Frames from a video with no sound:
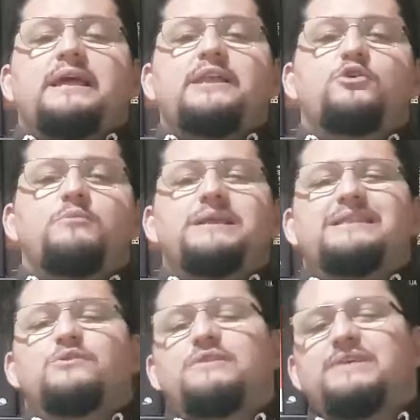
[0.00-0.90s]
Ele
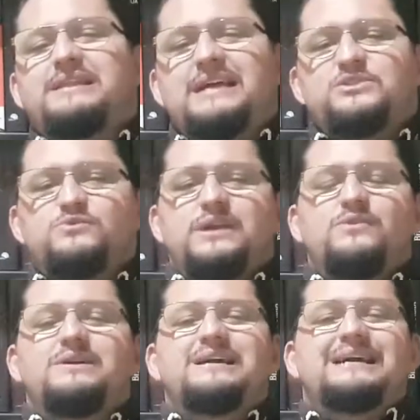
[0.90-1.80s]
cometeu, na verdade, um
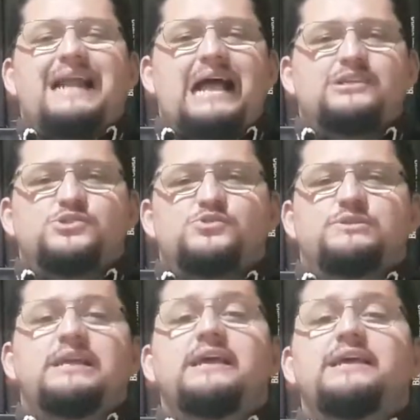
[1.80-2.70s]
erro
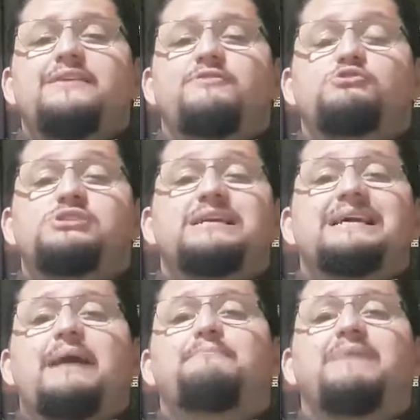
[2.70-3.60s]
crasso, terrível de
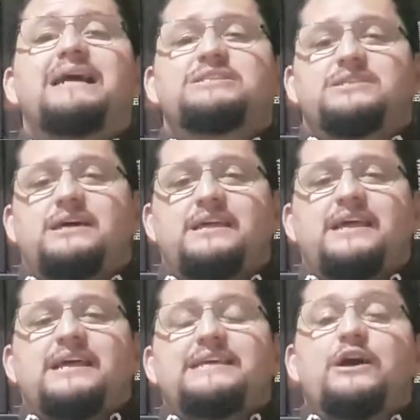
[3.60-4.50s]
gramática.
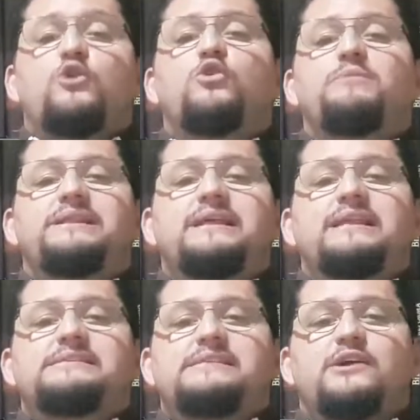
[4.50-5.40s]
E ao
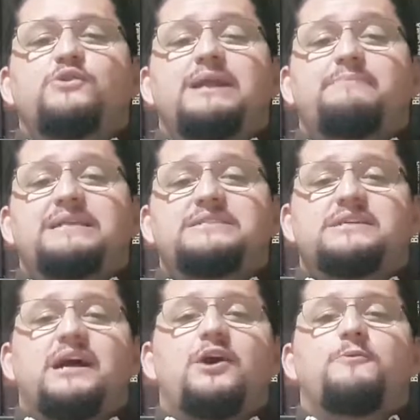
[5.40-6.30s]
cometer esse erro
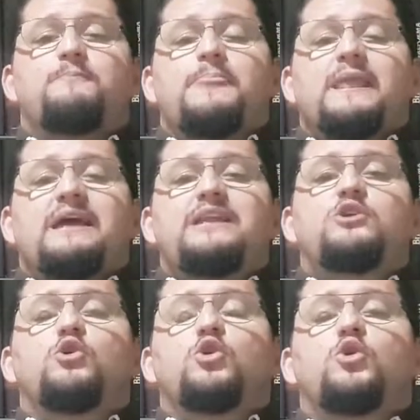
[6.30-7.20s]
gramatical,
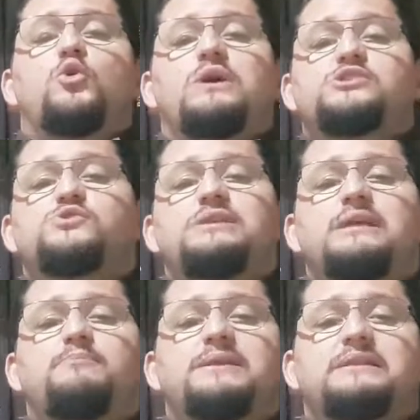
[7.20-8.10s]
ele colocou a sua
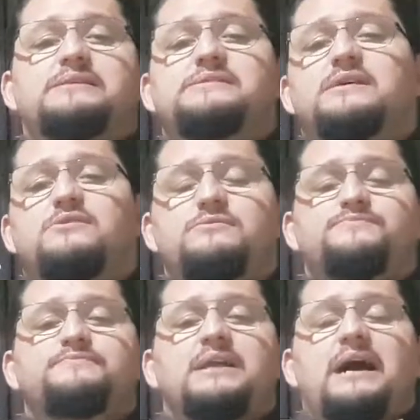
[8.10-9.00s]

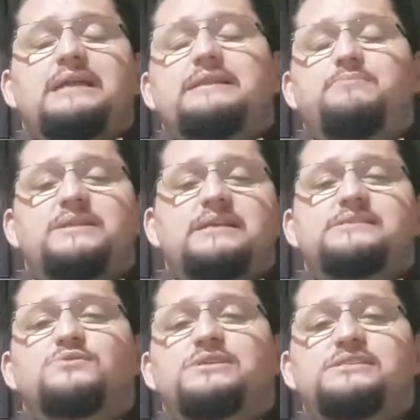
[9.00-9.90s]
interpretação, a
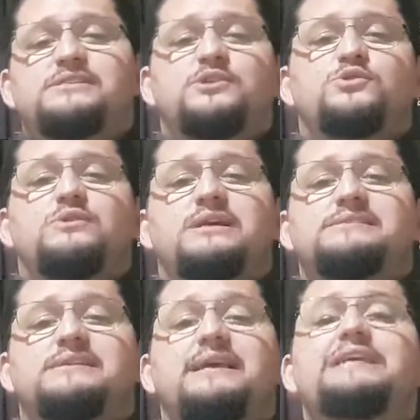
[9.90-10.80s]
interpretação das
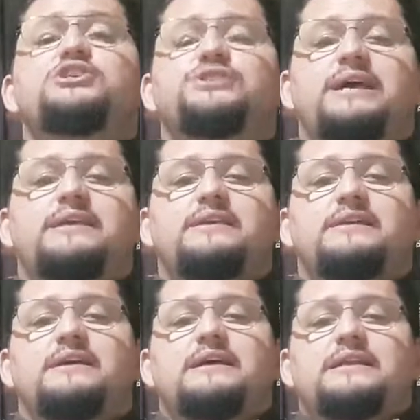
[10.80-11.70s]
Escrituras, em xeque.
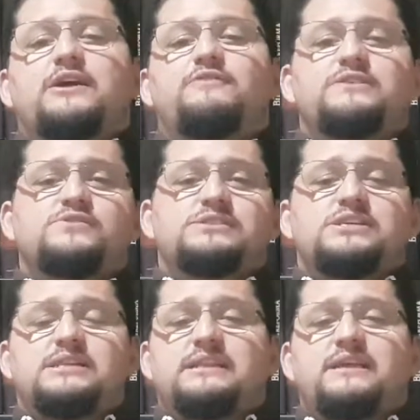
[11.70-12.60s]
Talvez
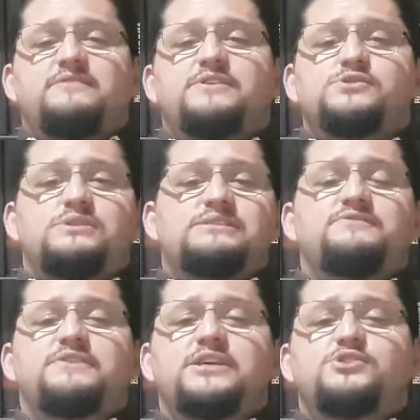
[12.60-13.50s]
você já tenha visto
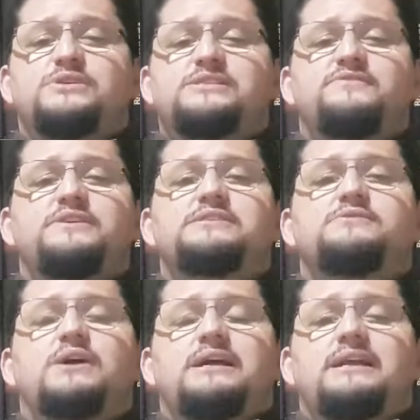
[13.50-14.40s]
esse vídeo, esse
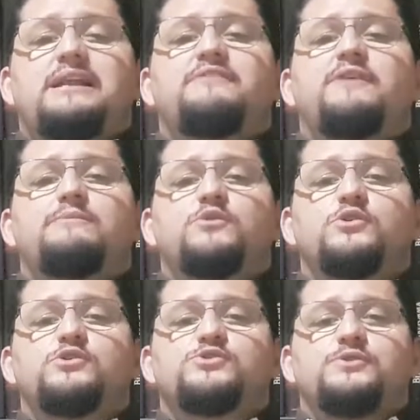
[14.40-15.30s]
vídeo ele é
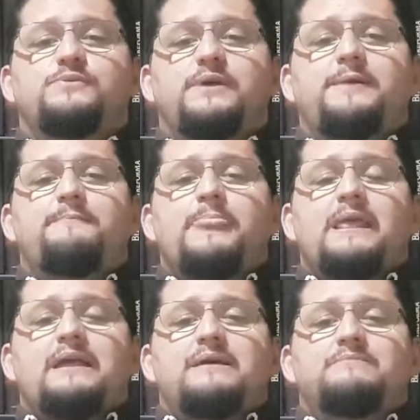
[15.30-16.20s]
famoso, né?
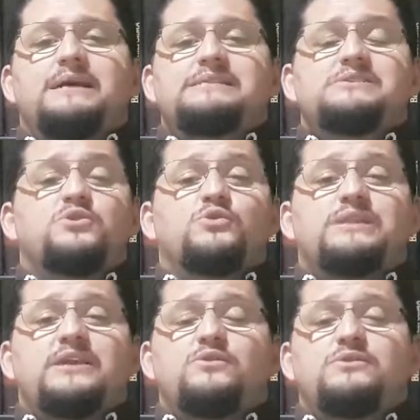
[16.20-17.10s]
Mas eu não
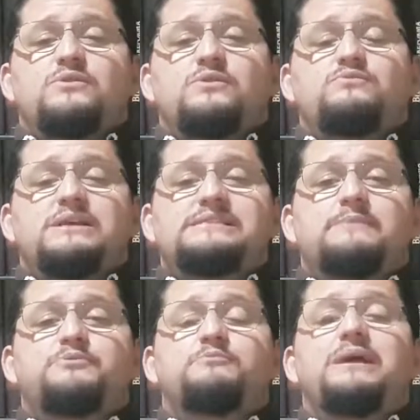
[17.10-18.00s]
tenho um
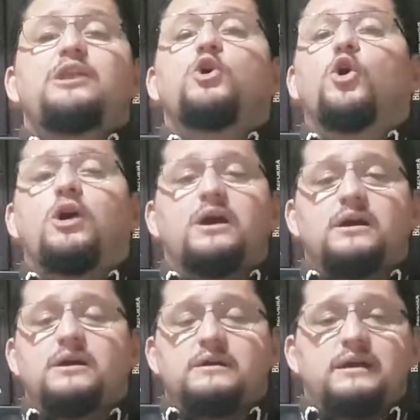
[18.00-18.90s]
exemplo
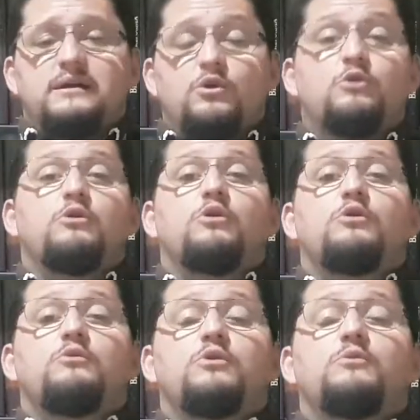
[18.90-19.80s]
melhor, é, ou,
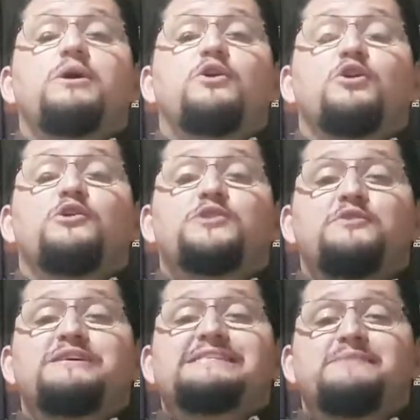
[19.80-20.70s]
ou, ou melhor, eu não
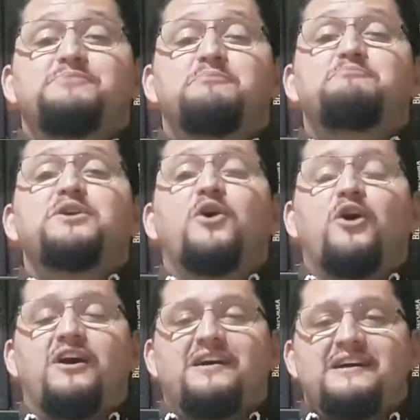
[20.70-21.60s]
tenho um exemplo
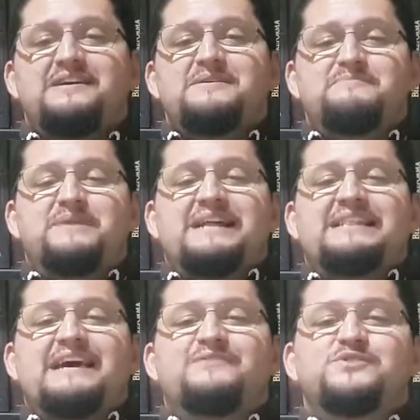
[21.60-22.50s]
pior para
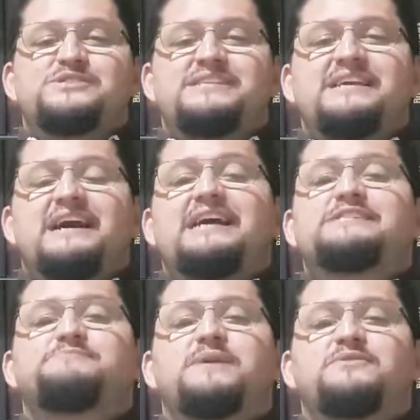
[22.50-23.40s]
dar a você a
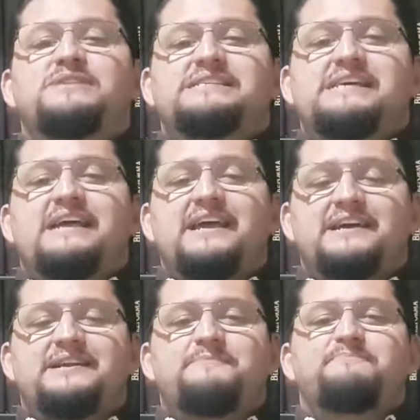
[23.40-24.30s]
respeito dessa
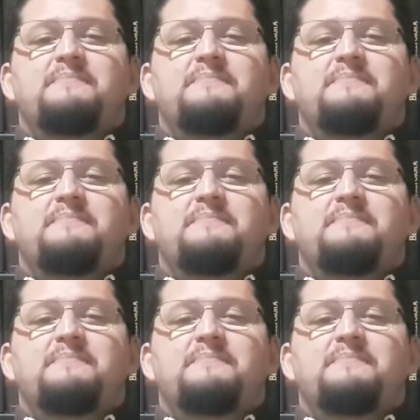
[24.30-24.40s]
regra.